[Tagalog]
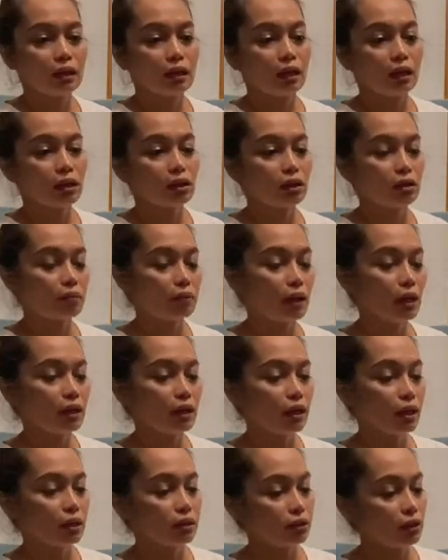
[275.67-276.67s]
Eto,
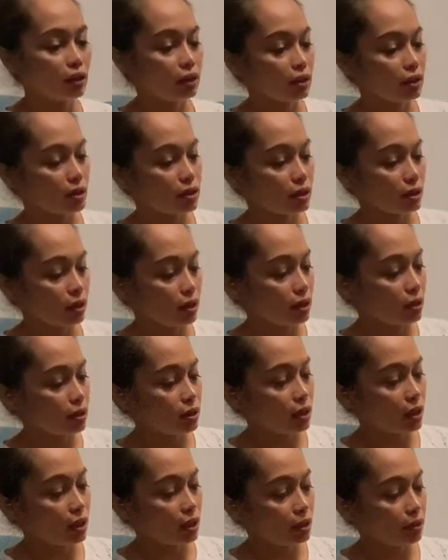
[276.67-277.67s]
bali, eto ang screen
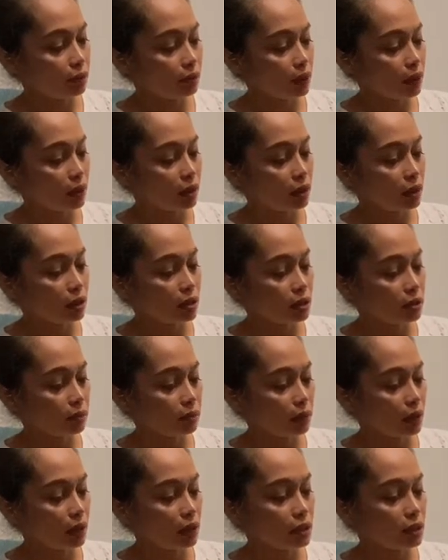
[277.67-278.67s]
niya. Pag inalisin,
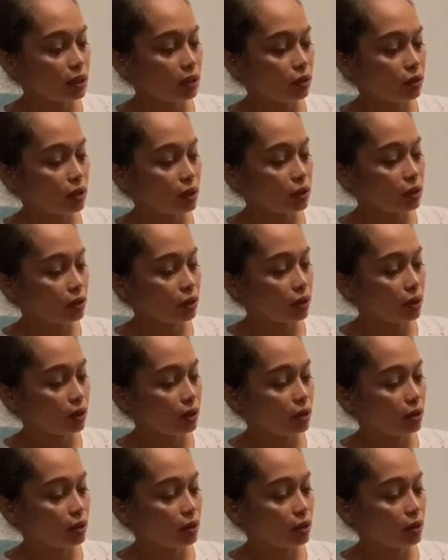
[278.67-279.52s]
alisin ko na to ha.